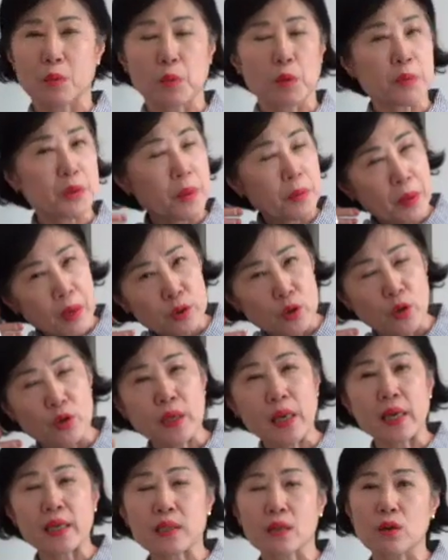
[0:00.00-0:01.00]
뭐미생물하고
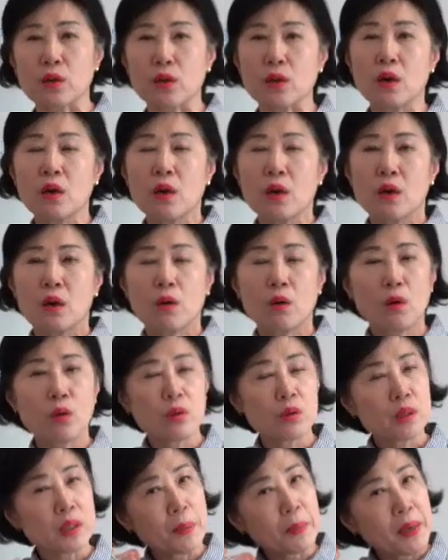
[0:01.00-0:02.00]
전화해서
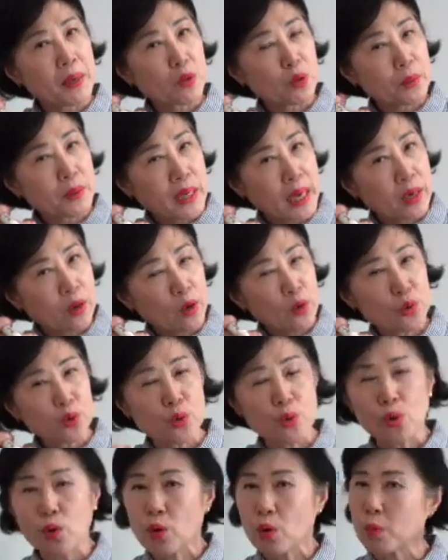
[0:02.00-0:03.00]
어 제발 좀 잘
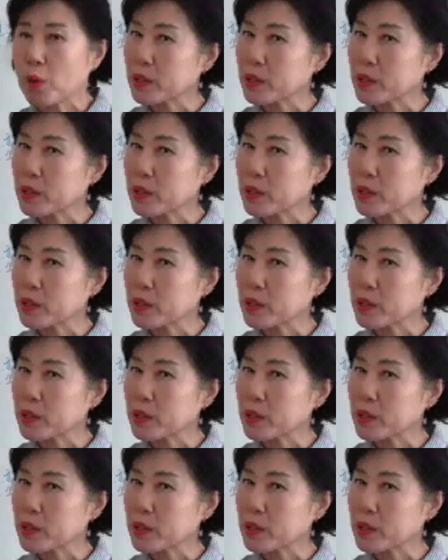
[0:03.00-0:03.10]
커줘,